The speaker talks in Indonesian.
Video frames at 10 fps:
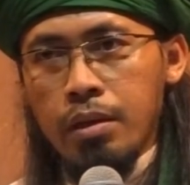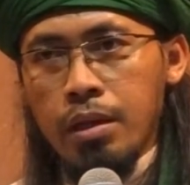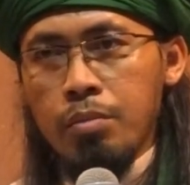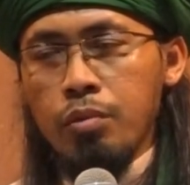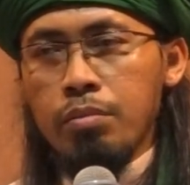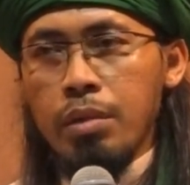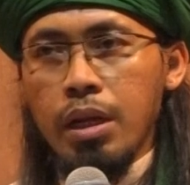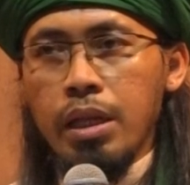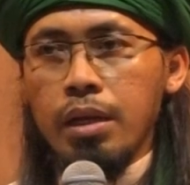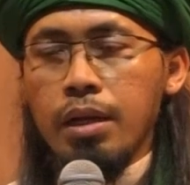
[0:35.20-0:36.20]
namun
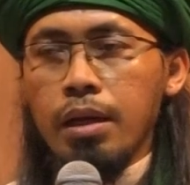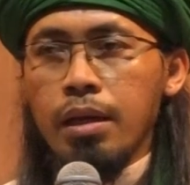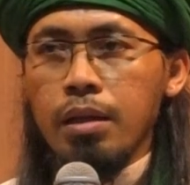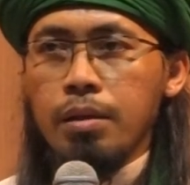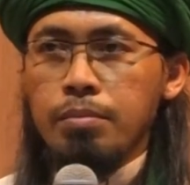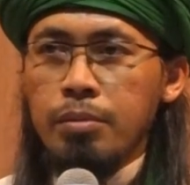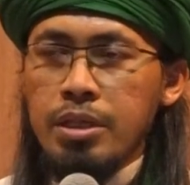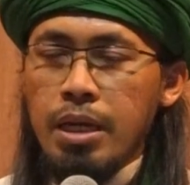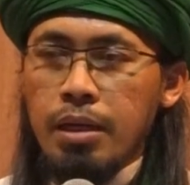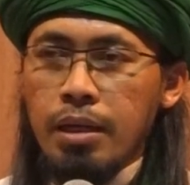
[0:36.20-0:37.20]
mereka
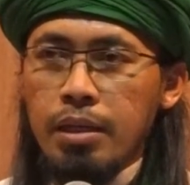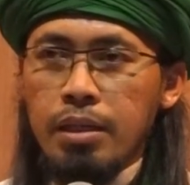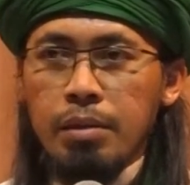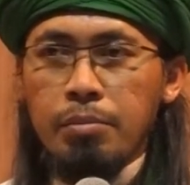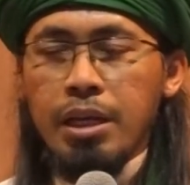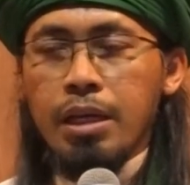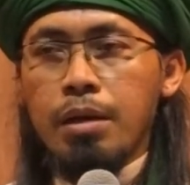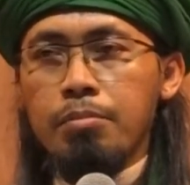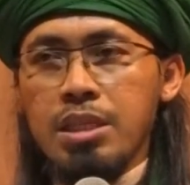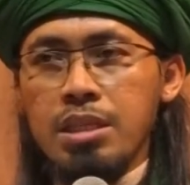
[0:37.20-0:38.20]
menyangka diri
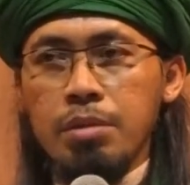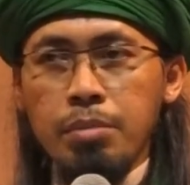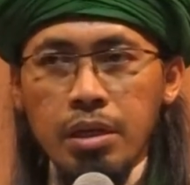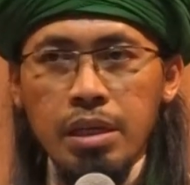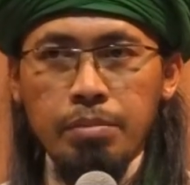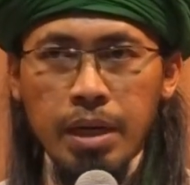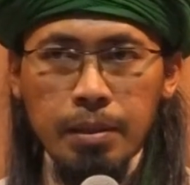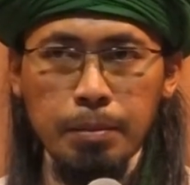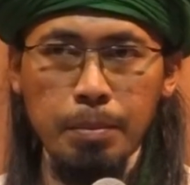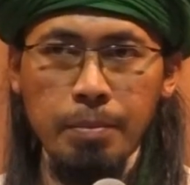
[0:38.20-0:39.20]
mereka masih beriman
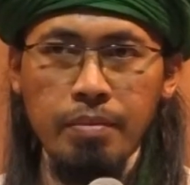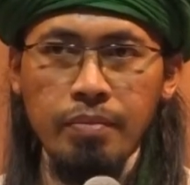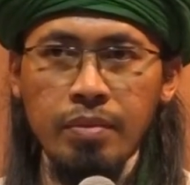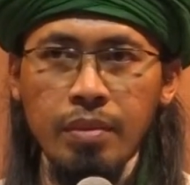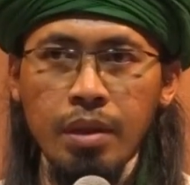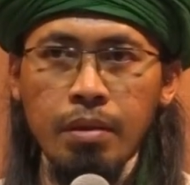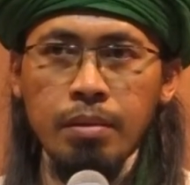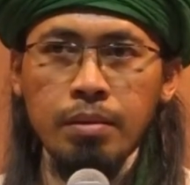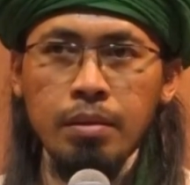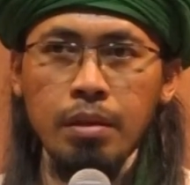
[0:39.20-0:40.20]

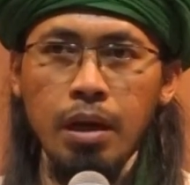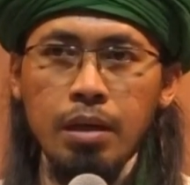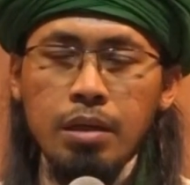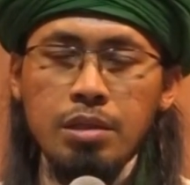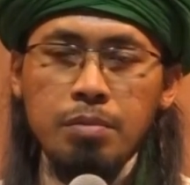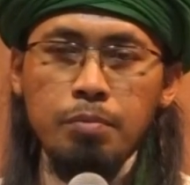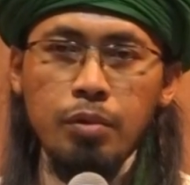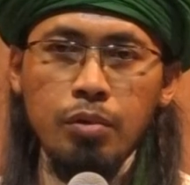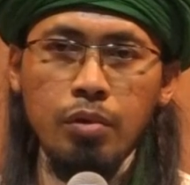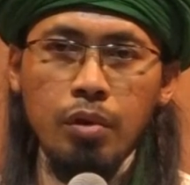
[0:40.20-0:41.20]
ada
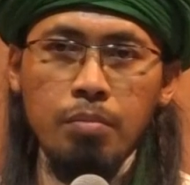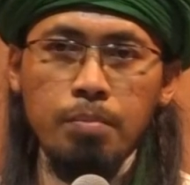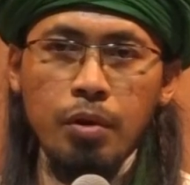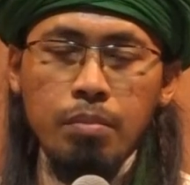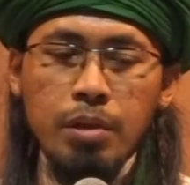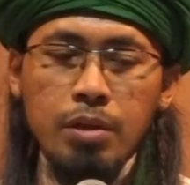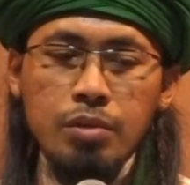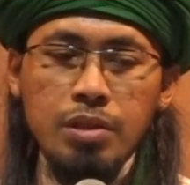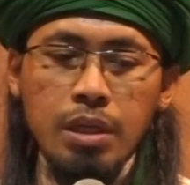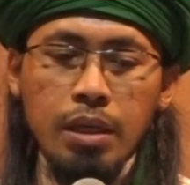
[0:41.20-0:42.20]
sepuluh kelompok
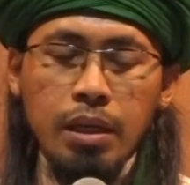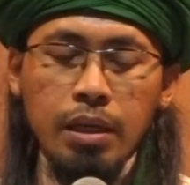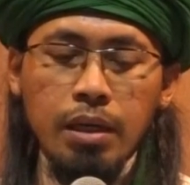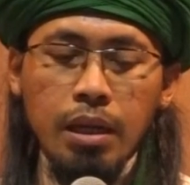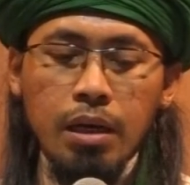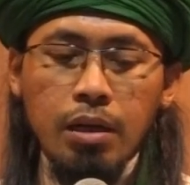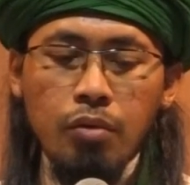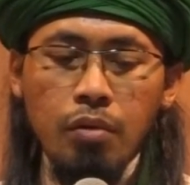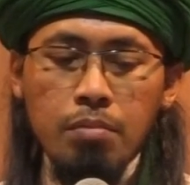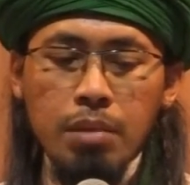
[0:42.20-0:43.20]
manusia dari kalangan
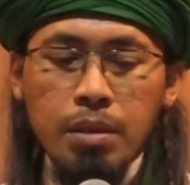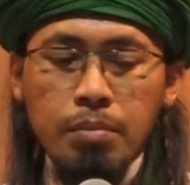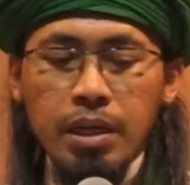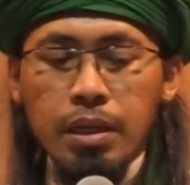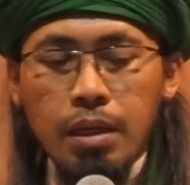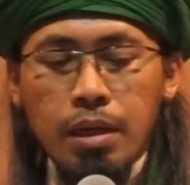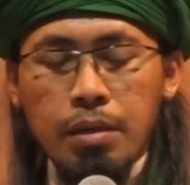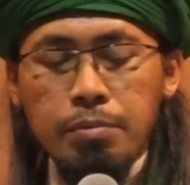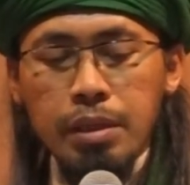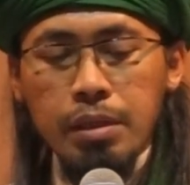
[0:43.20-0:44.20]
umat baginda
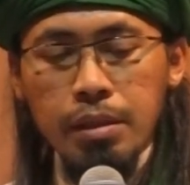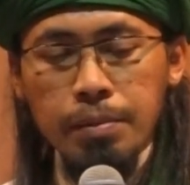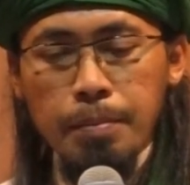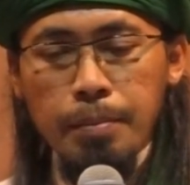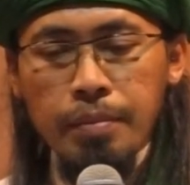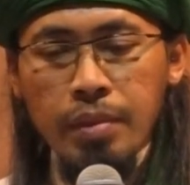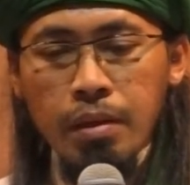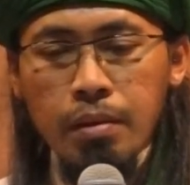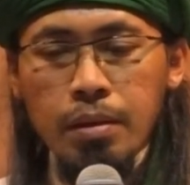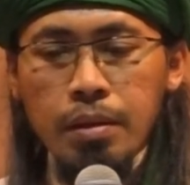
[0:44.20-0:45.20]
Nabi
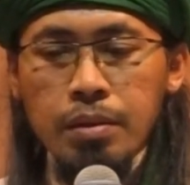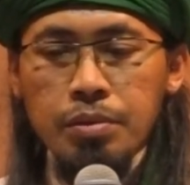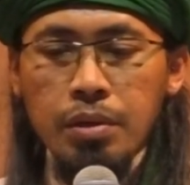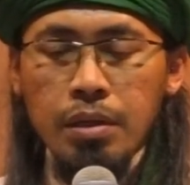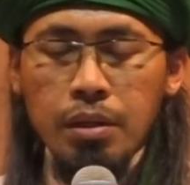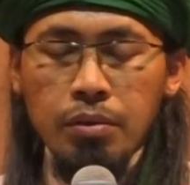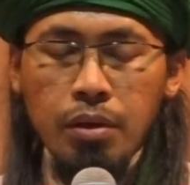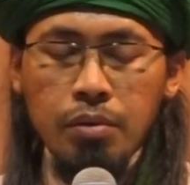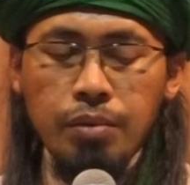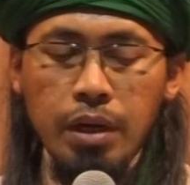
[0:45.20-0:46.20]

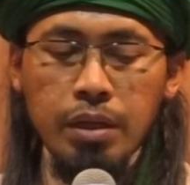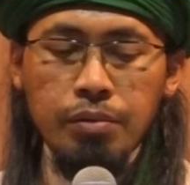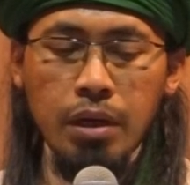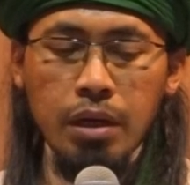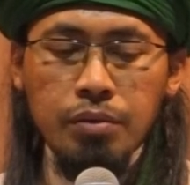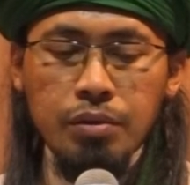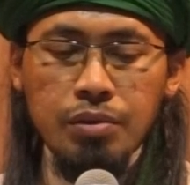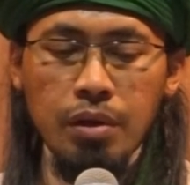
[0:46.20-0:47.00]
sallallahu alaihi wa alihi